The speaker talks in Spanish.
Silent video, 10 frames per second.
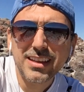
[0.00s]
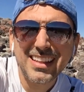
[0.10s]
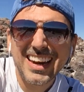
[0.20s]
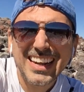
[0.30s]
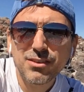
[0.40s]

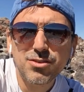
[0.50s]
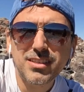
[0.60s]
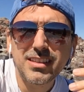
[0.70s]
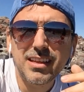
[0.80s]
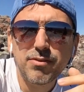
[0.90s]
de
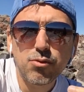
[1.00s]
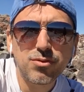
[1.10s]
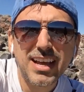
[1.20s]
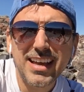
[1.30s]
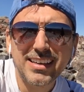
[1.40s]
retos y de
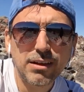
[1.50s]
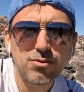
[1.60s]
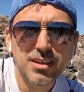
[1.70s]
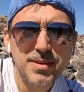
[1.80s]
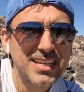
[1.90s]
dificultades que
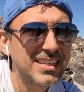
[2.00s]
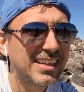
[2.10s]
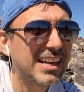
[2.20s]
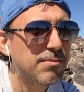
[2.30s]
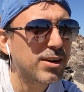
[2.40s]
justamente hacen
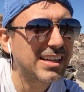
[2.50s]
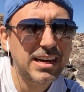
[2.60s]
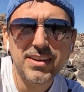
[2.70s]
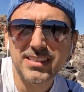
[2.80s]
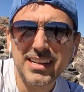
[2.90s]
que tengamos que
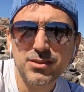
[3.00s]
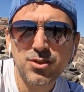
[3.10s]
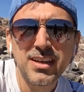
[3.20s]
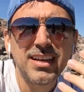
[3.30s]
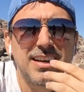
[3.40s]
atravesar
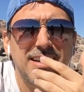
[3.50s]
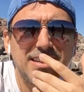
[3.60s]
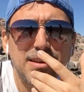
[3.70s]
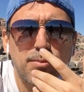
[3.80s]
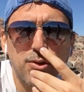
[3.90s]
eso
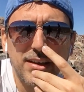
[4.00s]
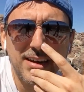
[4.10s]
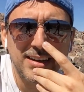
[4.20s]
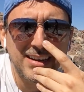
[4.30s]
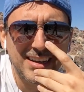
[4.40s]
y de
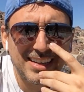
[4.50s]
poder